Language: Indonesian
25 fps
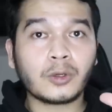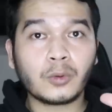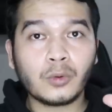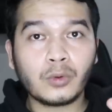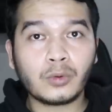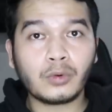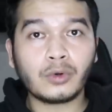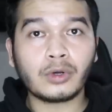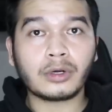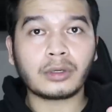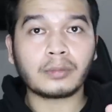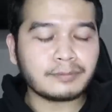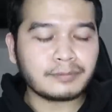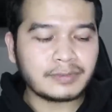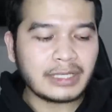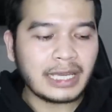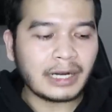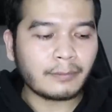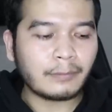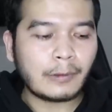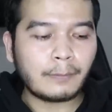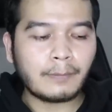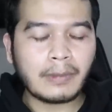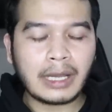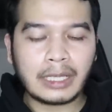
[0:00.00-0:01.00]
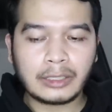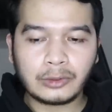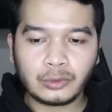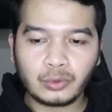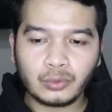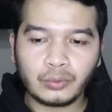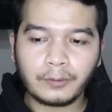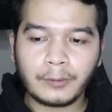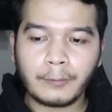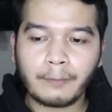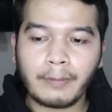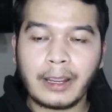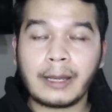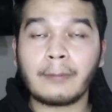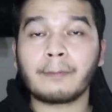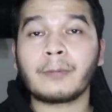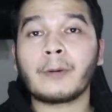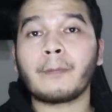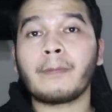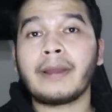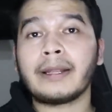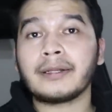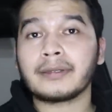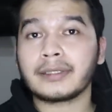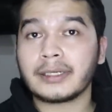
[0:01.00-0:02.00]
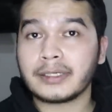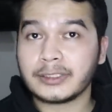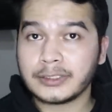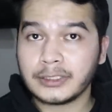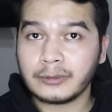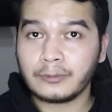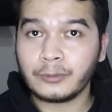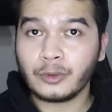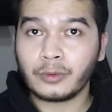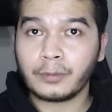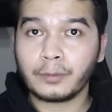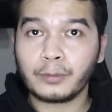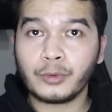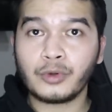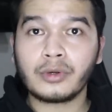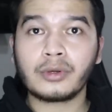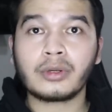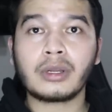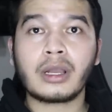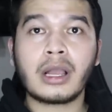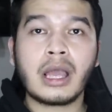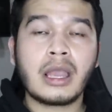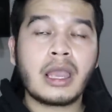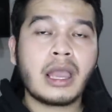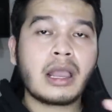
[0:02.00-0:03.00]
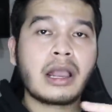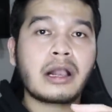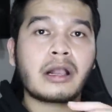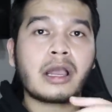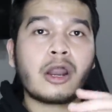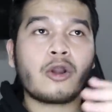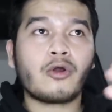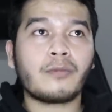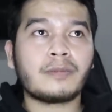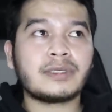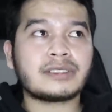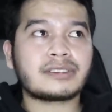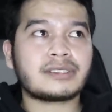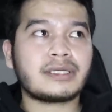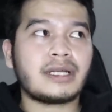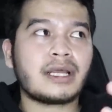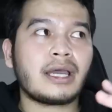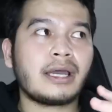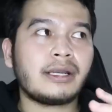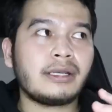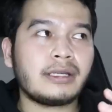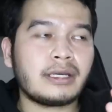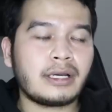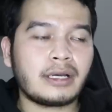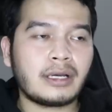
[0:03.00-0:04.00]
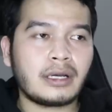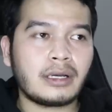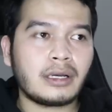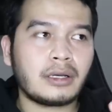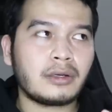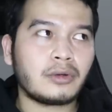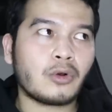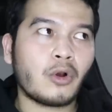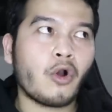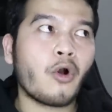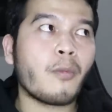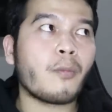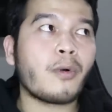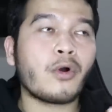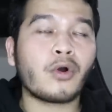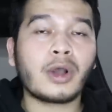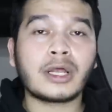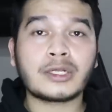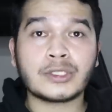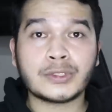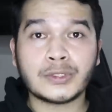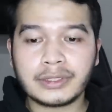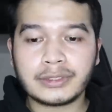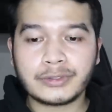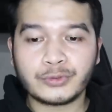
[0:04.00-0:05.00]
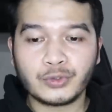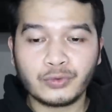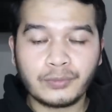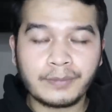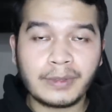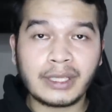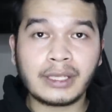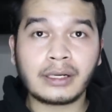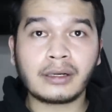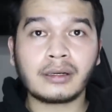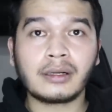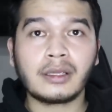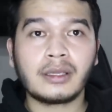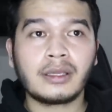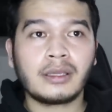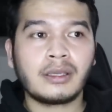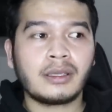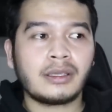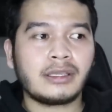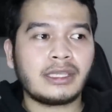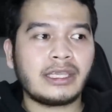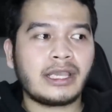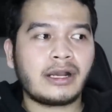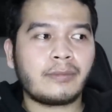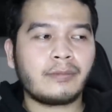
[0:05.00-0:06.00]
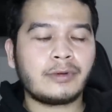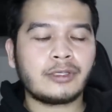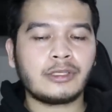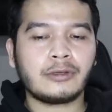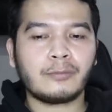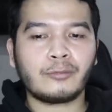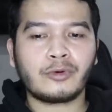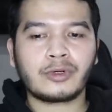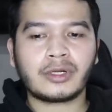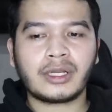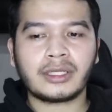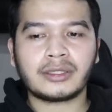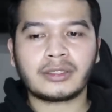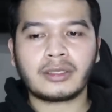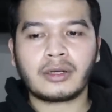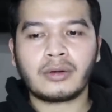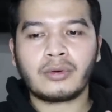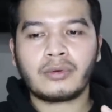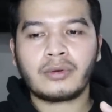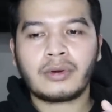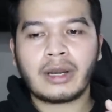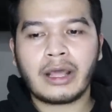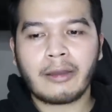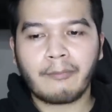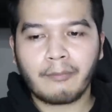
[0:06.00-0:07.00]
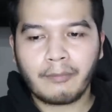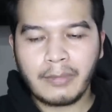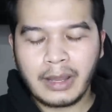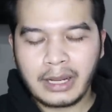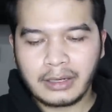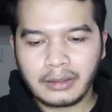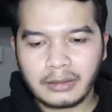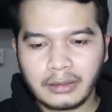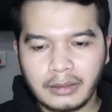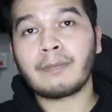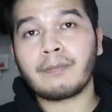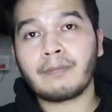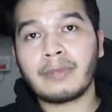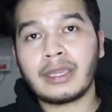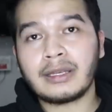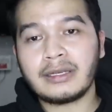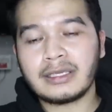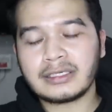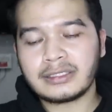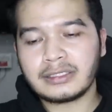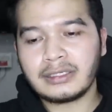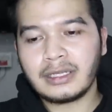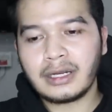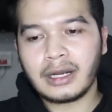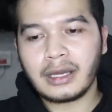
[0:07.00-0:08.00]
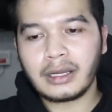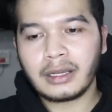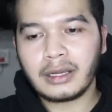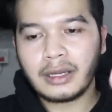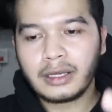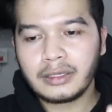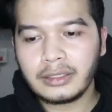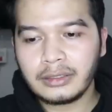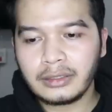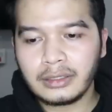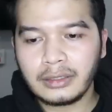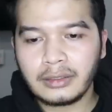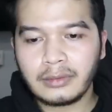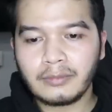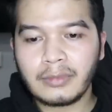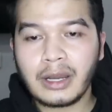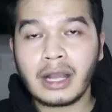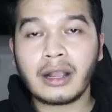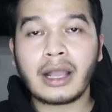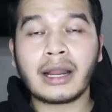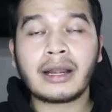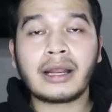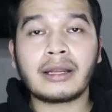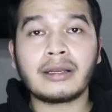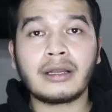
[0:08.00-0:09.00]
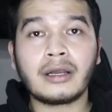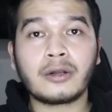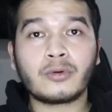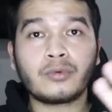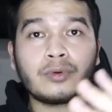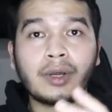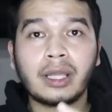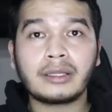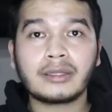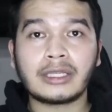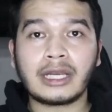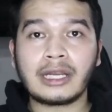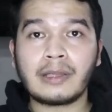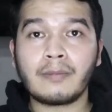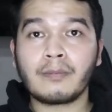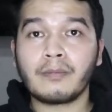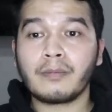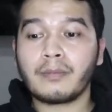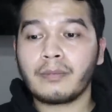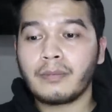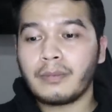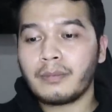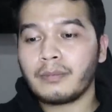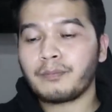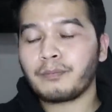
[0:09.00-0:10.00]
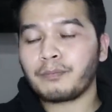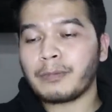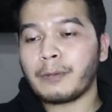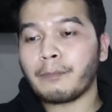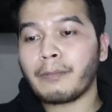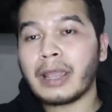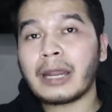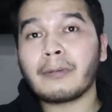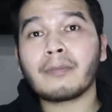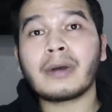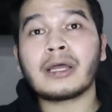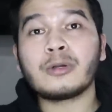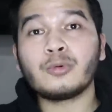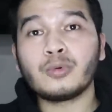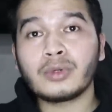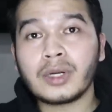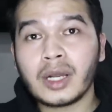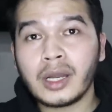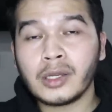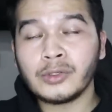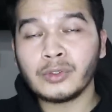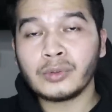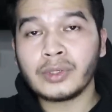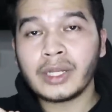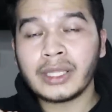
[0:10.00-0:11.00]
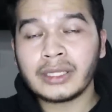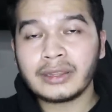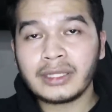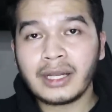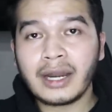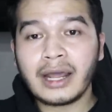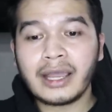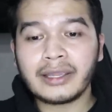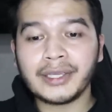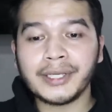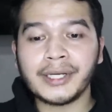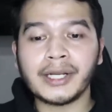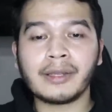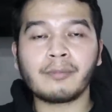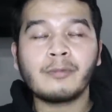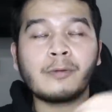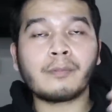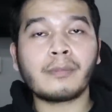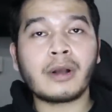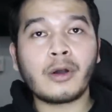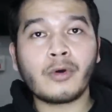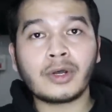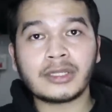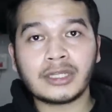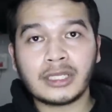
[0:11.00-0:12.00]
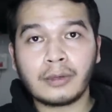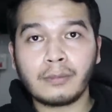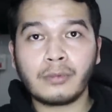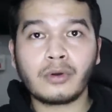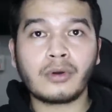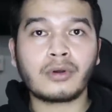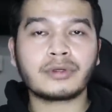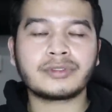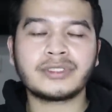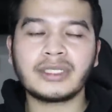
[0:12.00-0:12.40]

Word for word: terukur biar membantu pemain-pemain tersebut pun kalau misalnya ada omongan eh, Sumir yang menyebutkan terlalu lambat tim medis di laga ini bahkan ada aku lihat tadi pemain Madura United akhirnya membawa tabung